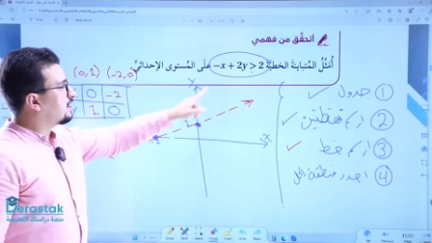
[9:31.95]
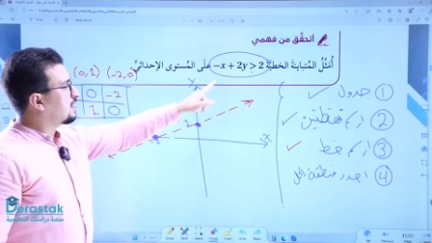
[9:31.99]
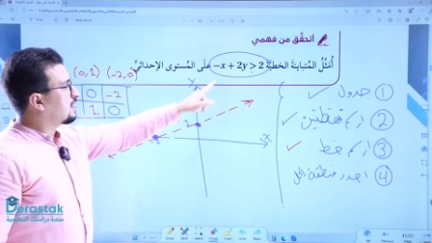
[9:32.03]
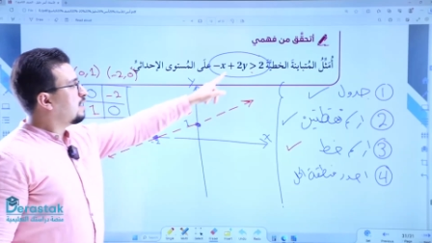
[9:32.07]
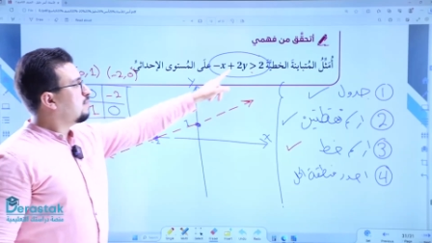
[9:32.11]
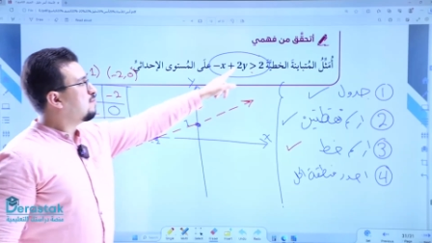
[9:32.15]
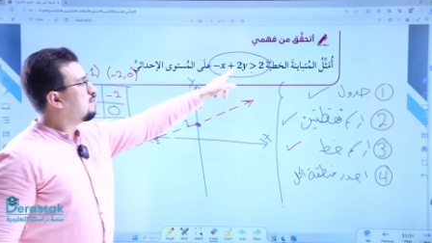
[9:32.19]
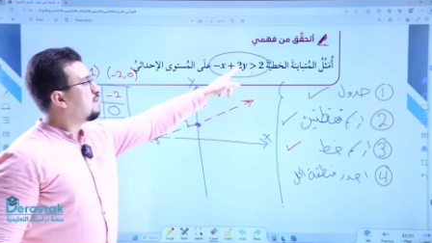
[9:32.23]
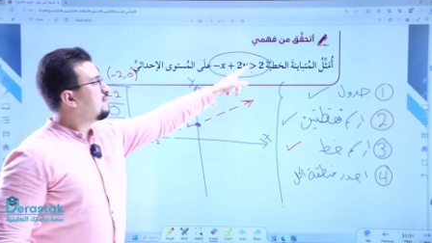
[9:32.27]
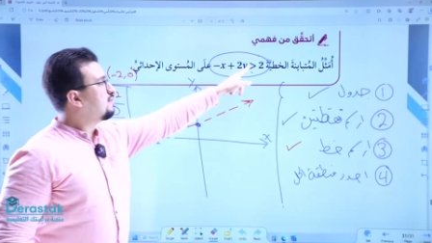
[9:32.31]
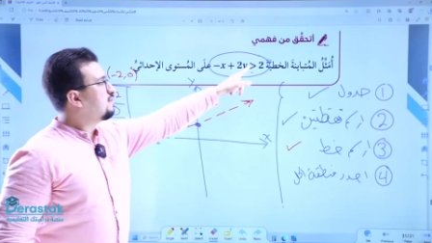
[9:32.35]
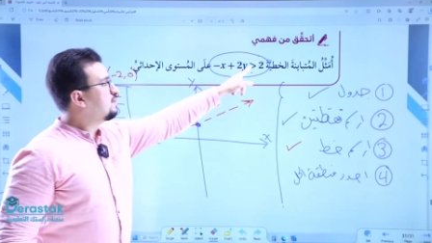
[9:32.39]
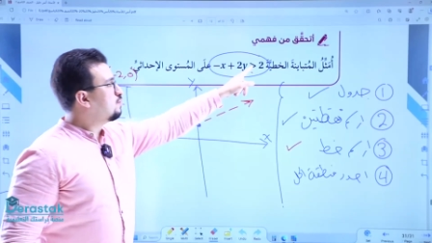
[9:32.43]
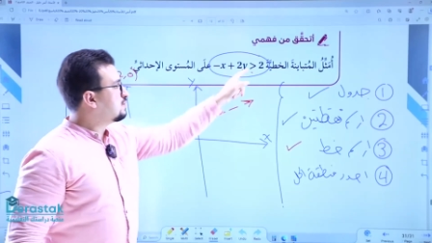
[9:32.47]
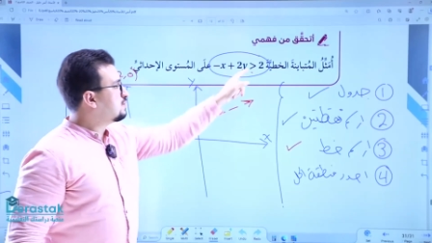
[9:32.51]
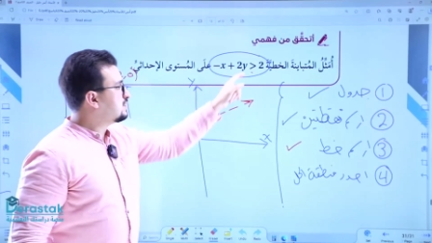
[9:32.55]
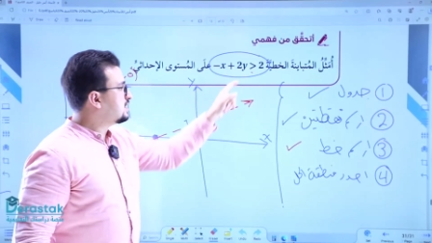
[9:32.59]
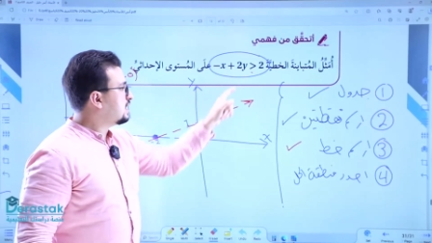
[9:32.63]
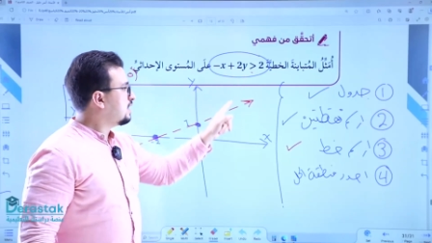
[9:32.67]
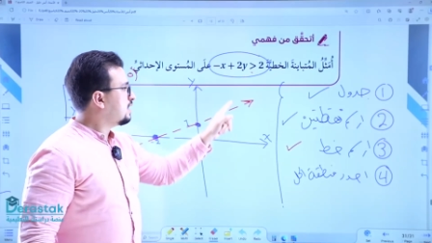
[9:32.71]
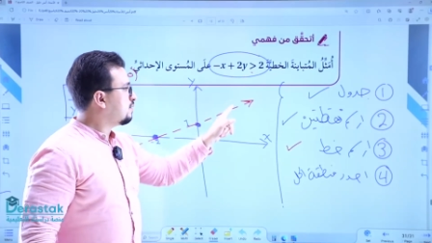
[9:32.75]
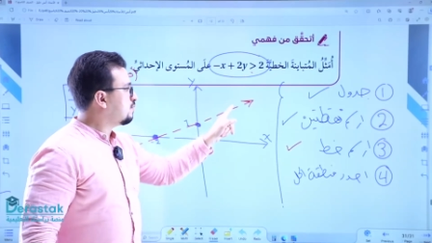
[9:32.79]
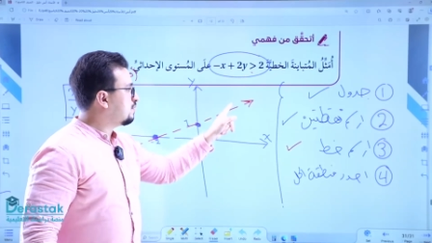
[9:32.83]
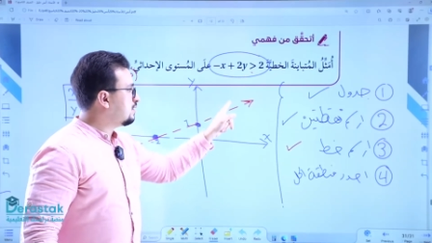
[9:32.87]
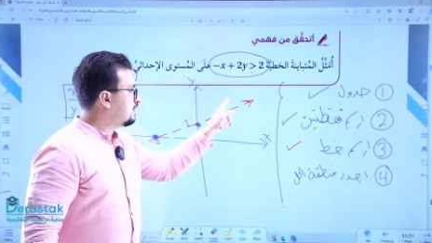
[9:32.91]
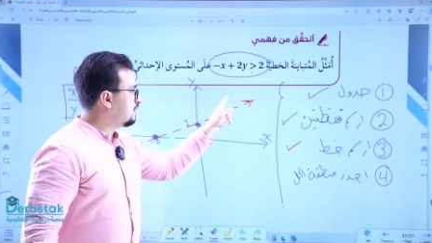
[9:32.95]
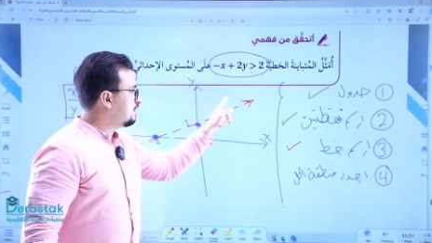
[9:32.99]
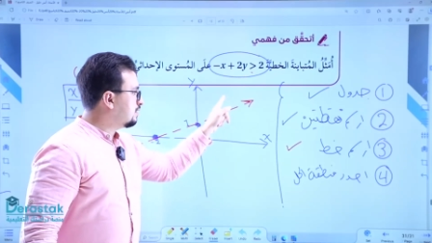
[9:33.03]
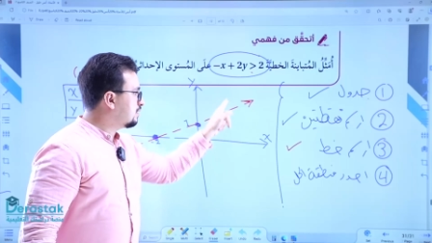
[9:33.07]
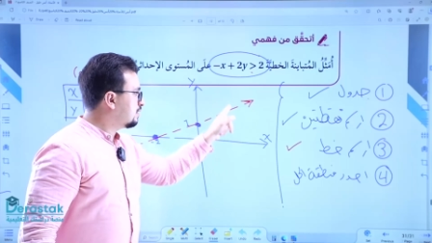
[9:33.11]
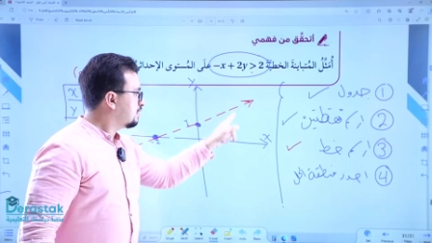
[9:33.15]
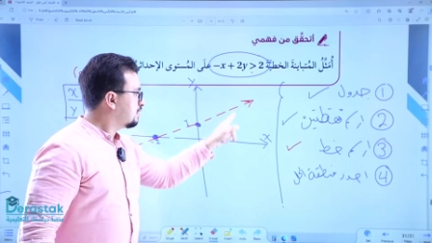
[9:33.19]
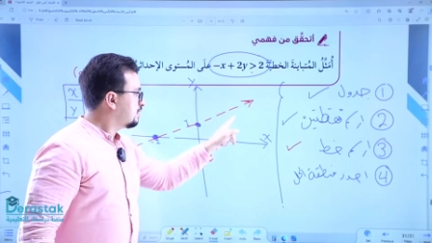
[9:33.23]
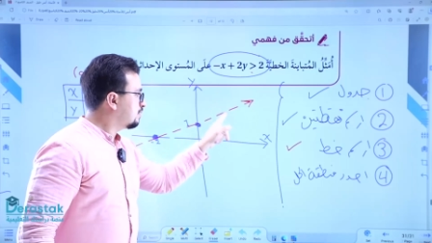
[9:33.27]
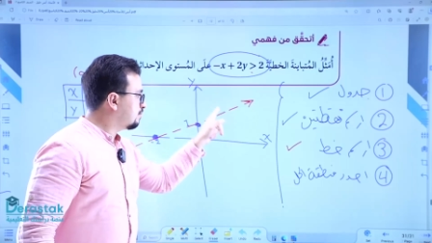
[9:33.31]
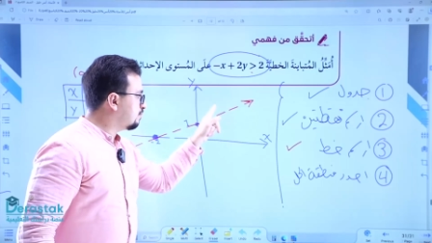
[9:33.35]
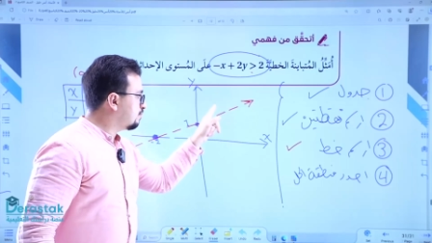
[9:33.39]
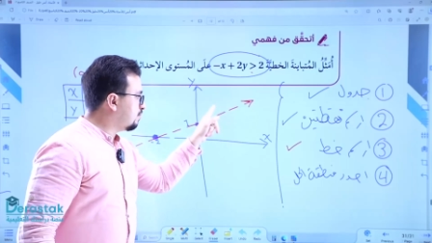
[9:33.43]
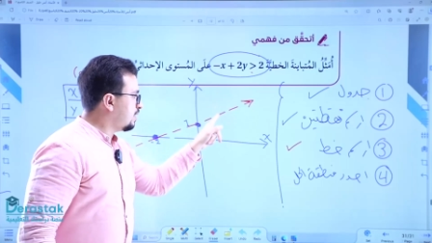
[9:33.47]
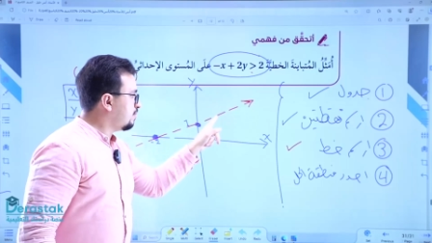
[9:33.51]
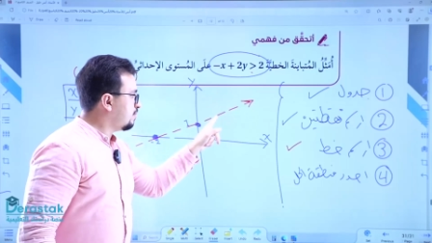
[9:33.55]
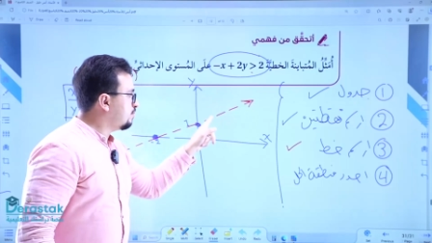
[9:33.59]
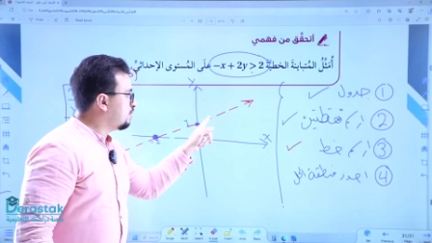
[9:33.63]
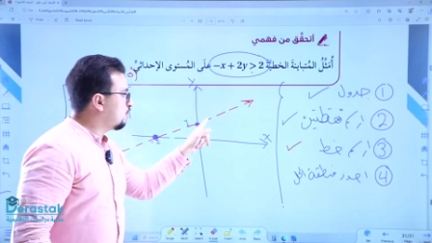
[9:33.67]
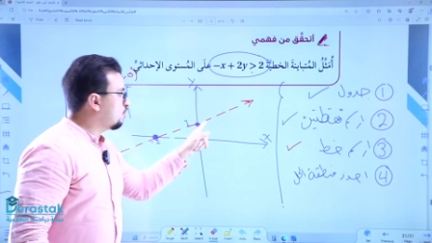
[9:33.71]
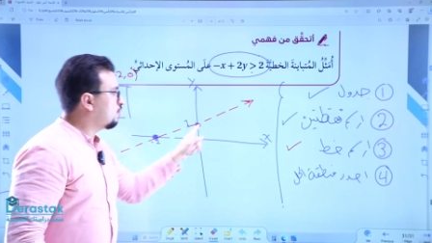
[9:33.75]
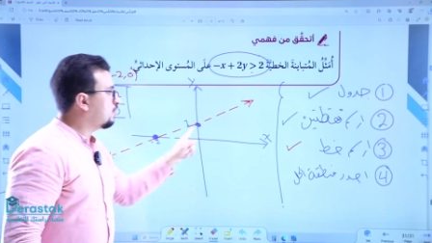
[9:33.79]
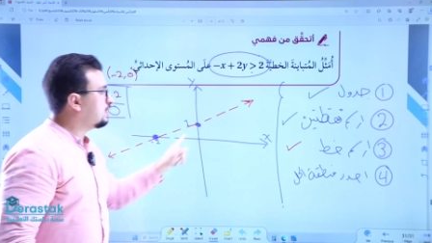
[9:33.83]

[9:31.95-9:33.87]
كان ما في يساوي بعمله